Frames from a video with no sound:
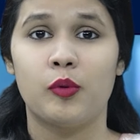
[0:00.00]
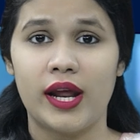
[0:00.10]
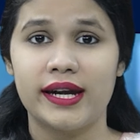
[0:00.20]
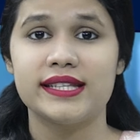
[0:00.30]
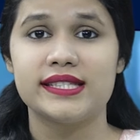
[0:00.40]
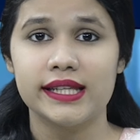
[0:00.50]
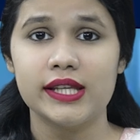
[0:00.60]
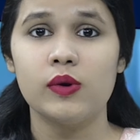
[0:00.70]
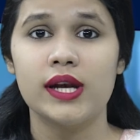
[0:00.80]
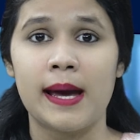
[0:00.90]
পোল্যান্ডে
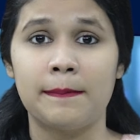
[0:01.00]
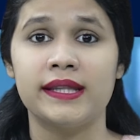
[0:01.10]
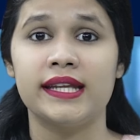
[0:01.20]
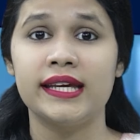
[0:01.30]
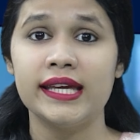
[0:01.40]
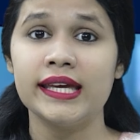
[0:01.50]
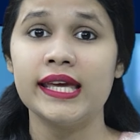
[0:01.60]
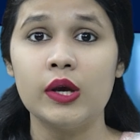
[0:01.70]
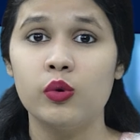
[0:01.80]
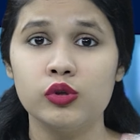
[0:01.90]
যেতে হলে আপনাদের কি
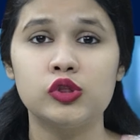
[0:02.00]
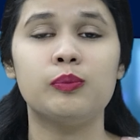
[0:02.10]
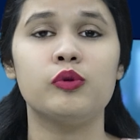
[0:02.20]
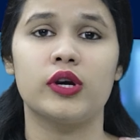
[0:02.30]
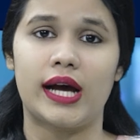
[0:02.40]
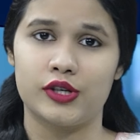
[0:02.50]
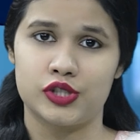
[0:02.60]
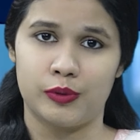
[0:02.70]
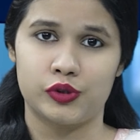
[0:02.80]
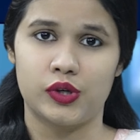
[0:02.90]
কি গুরুত্বপূর্ণ
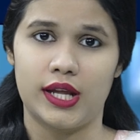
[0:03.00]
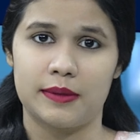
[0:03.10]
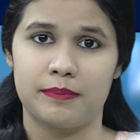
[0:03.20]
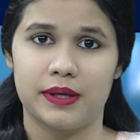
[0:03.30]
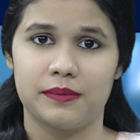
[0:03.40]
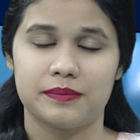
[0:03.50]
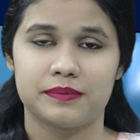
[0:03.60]
কাগজপত্র লাগবে